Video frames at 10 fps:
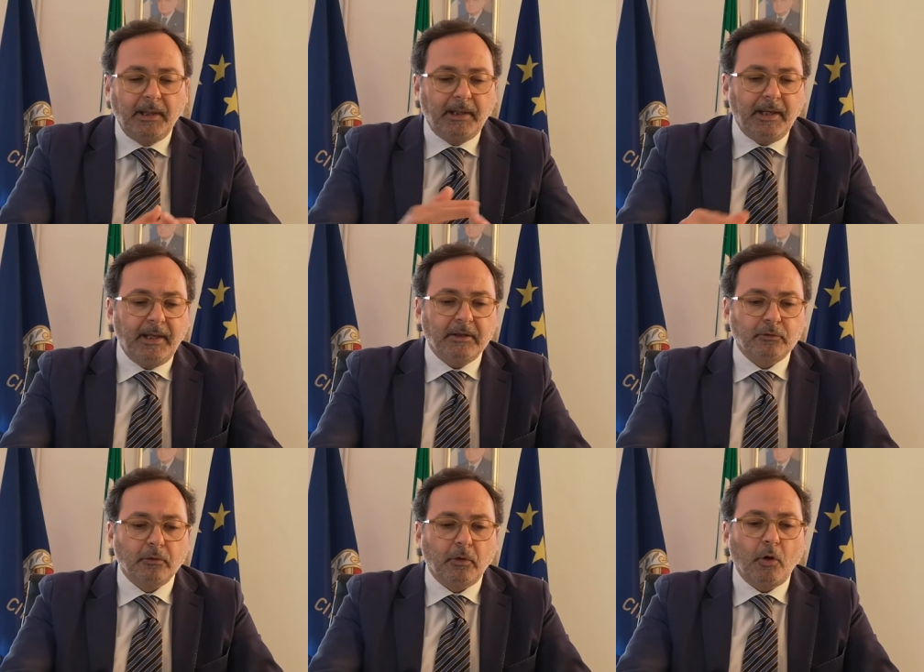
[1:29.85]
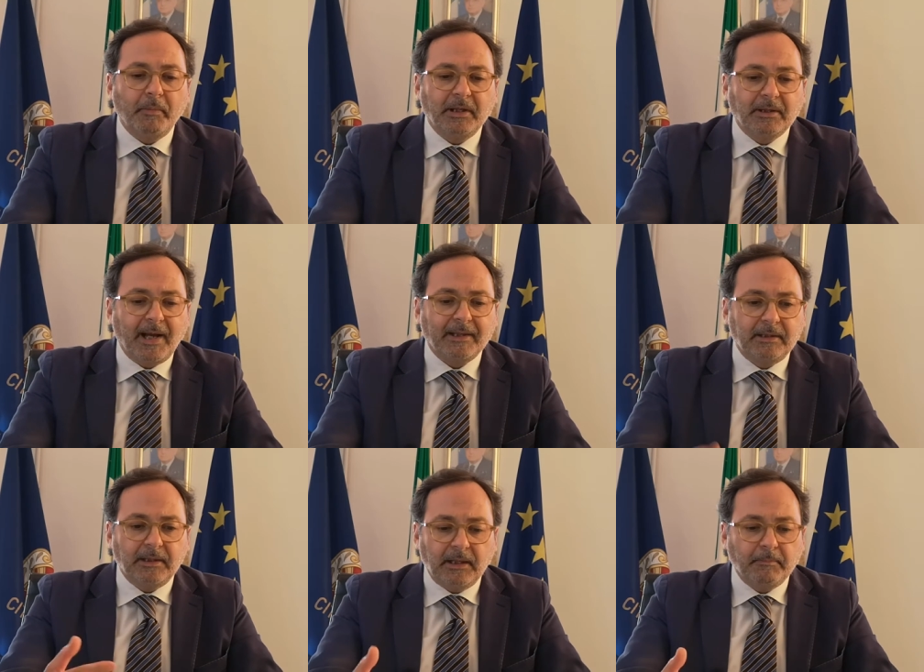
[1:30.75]
che sono
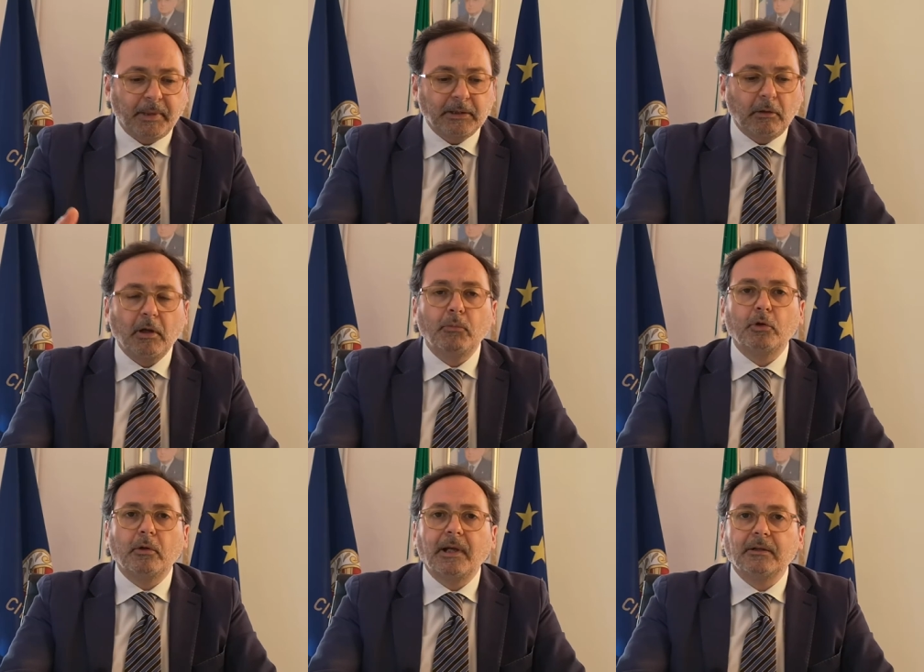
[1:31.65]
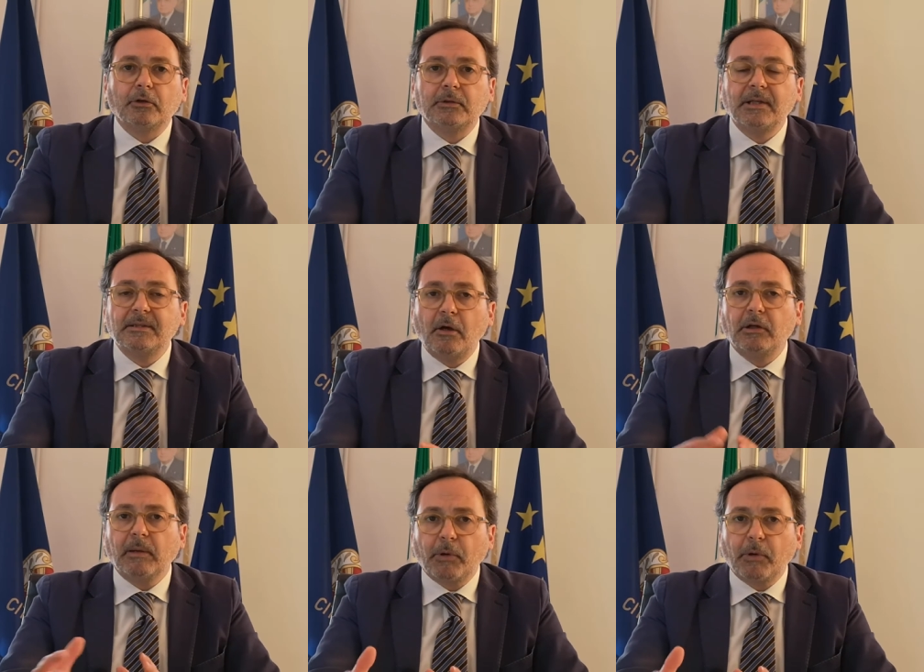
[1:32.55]
aumentati in particolar modo nella nostra zona,